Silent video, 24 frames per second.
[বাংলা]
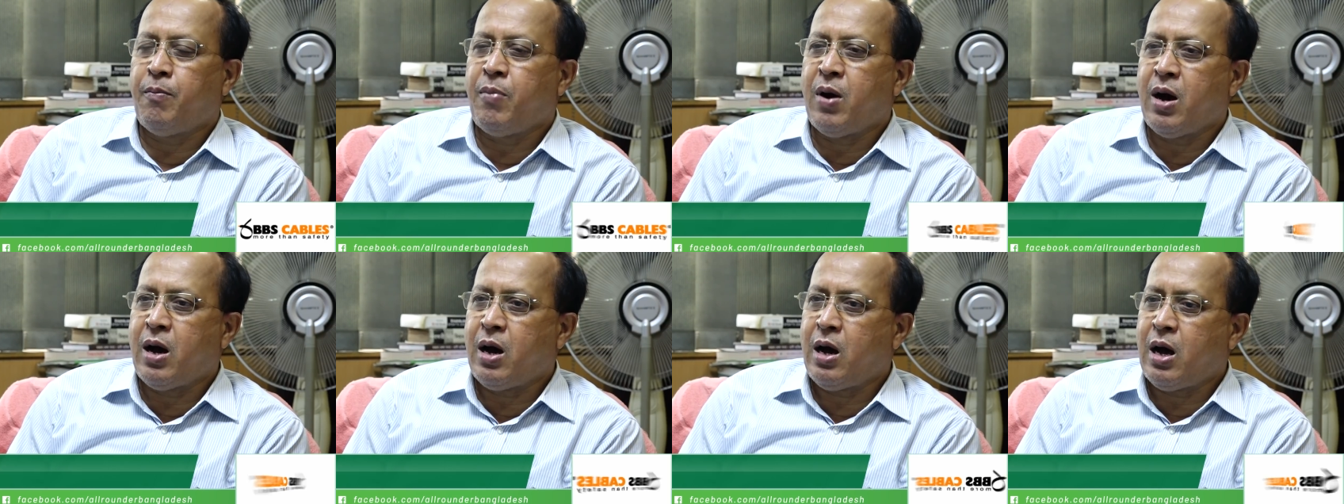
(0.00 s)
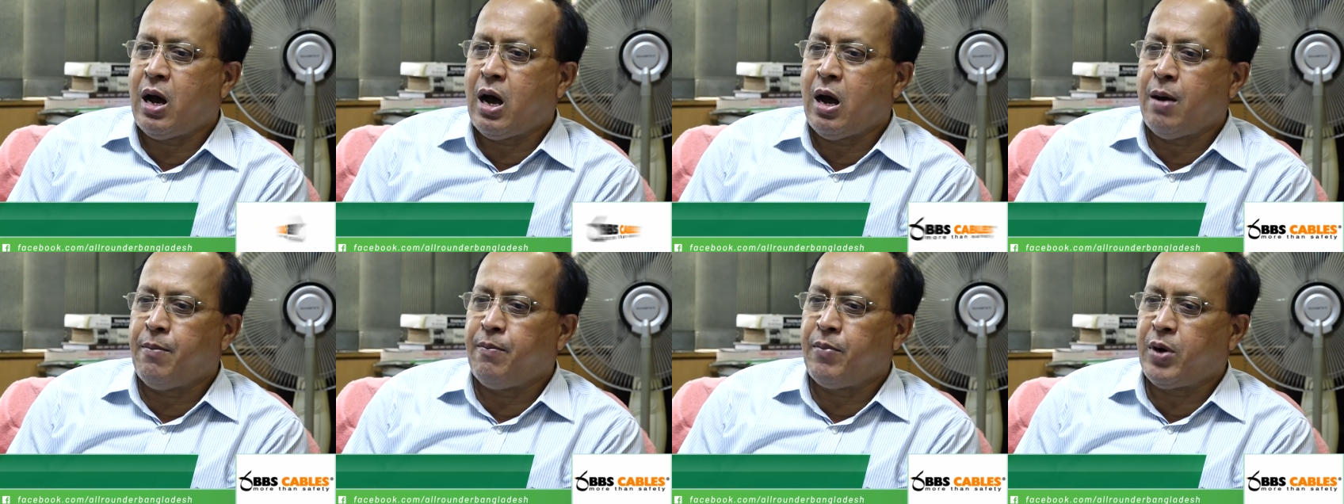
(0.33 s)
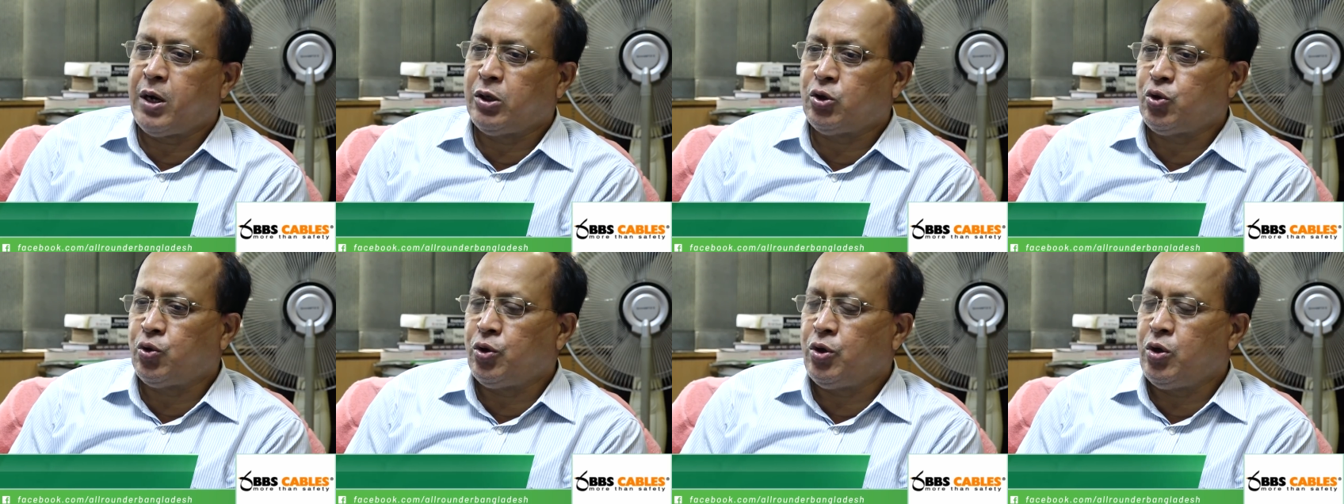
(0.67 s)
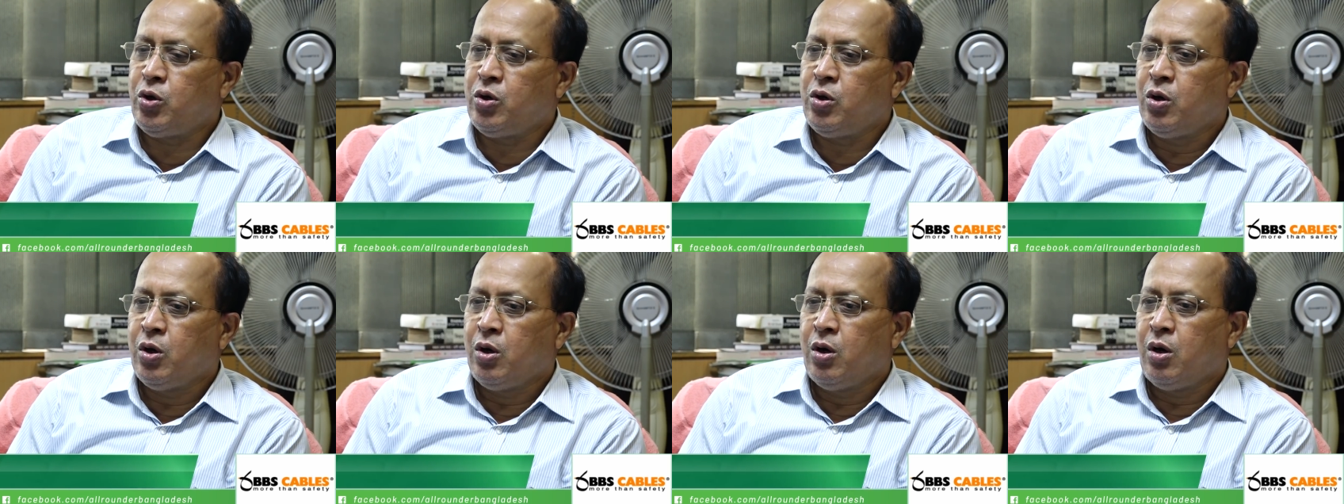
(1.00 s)
বা আমরা যদি
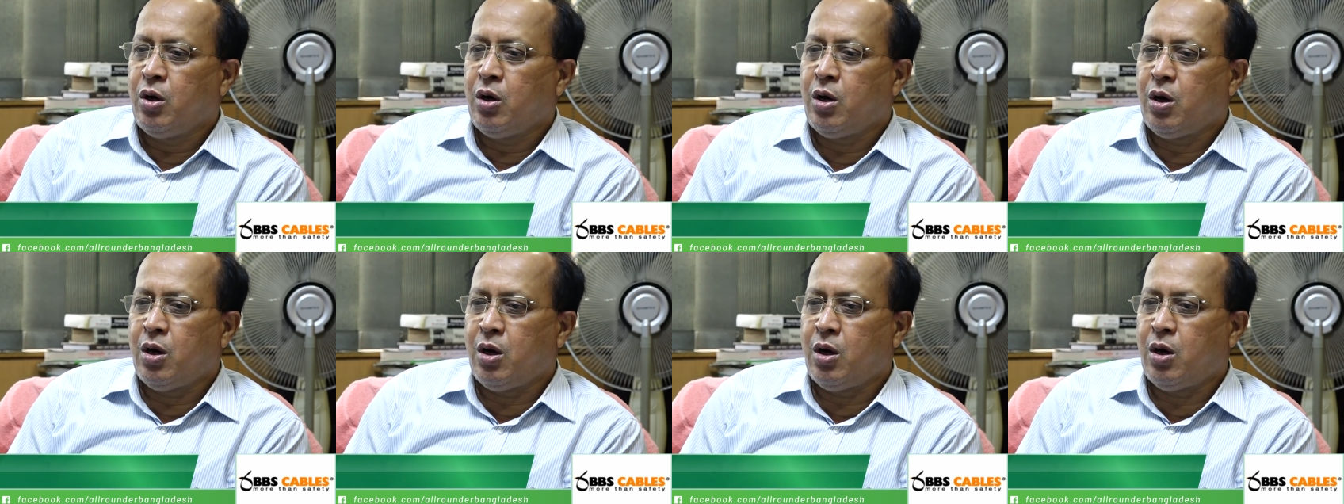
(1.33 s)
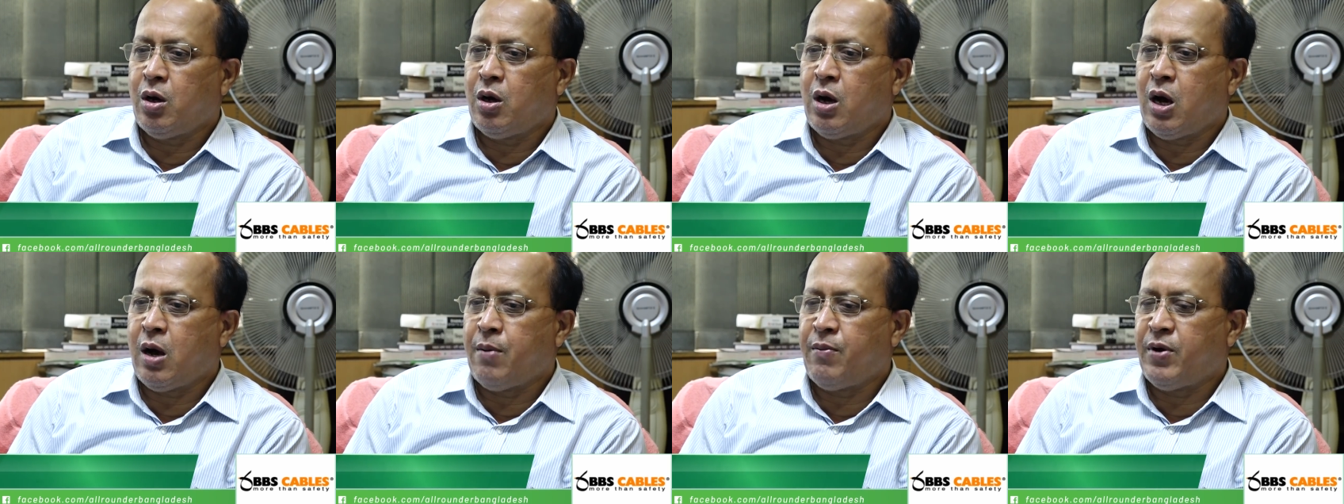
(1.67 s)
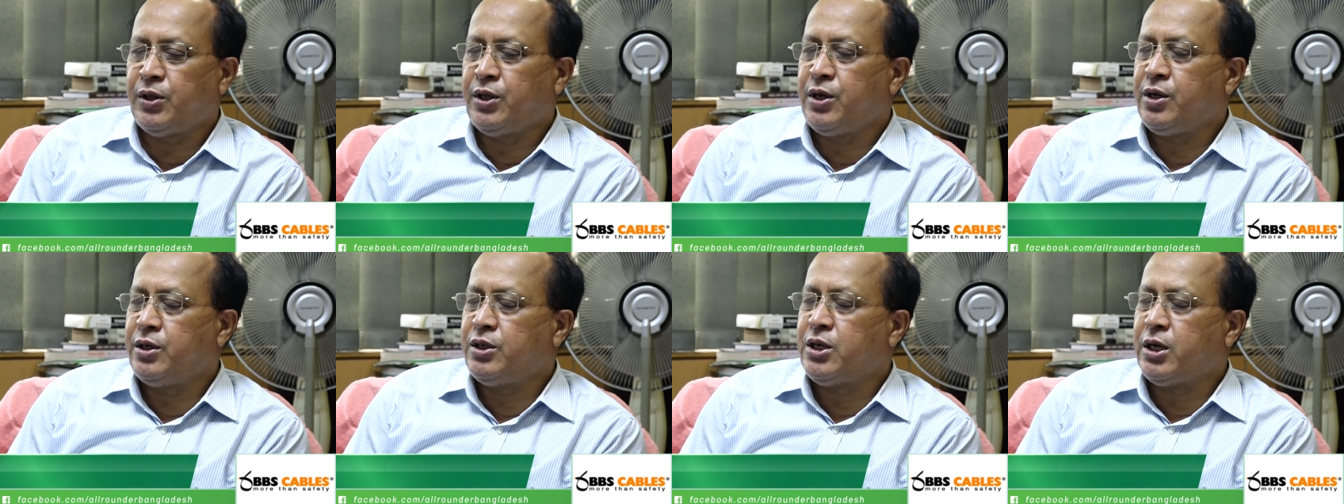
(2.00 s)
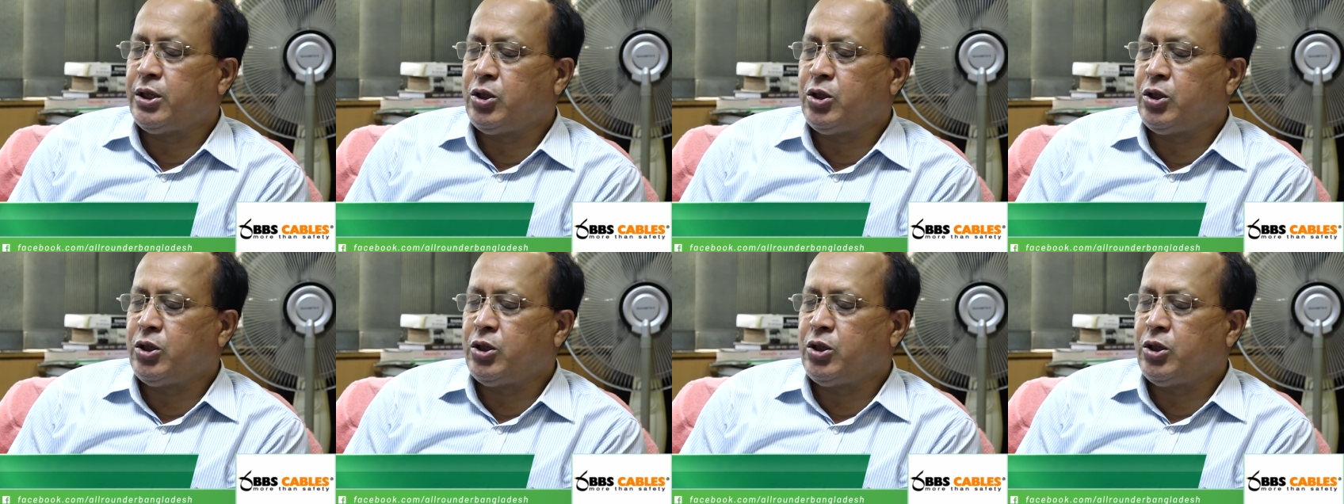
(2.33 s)
আমাদের